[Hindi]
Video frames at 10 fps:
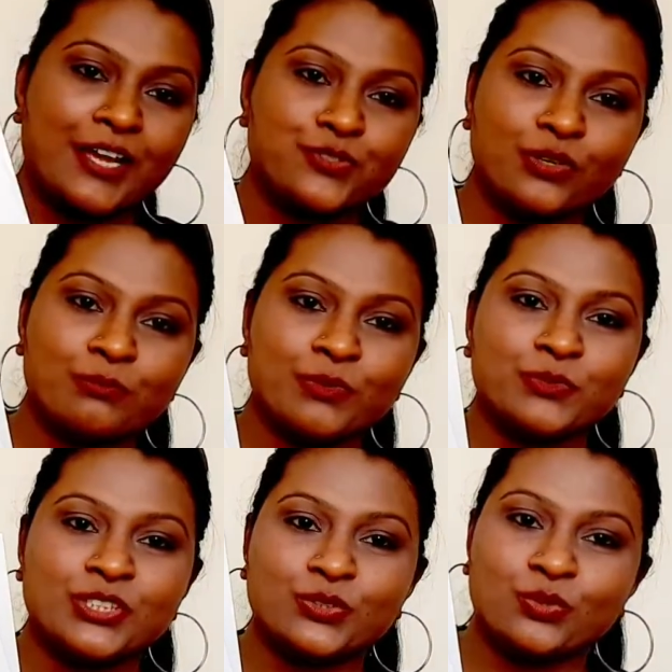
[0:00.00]
एक्चुअल में
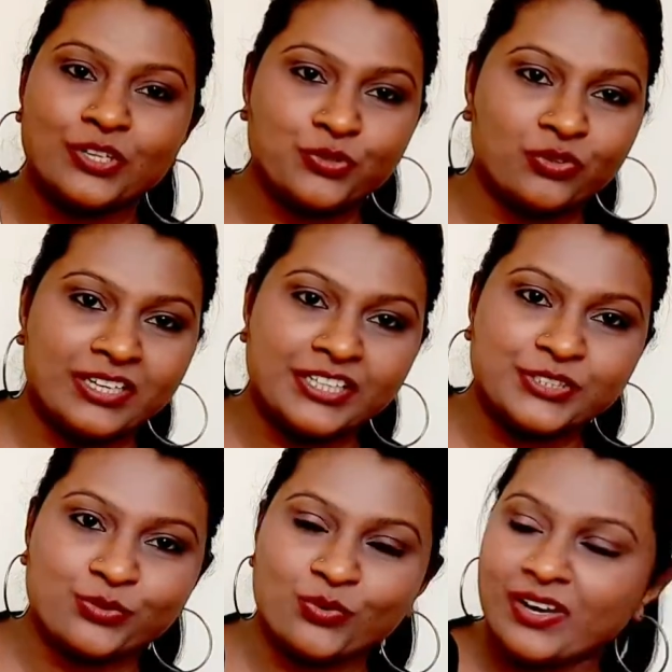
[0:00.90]
मुझे थोड़ा छोटा
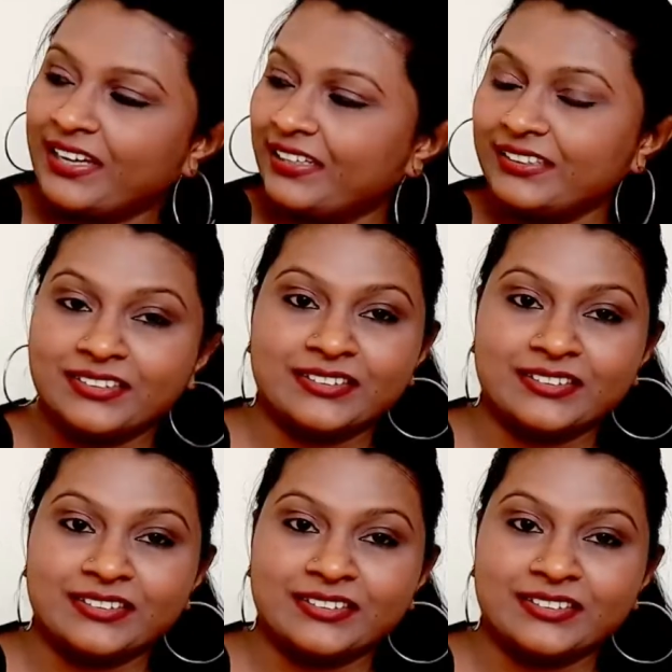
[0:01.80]
रिसीव हुआ है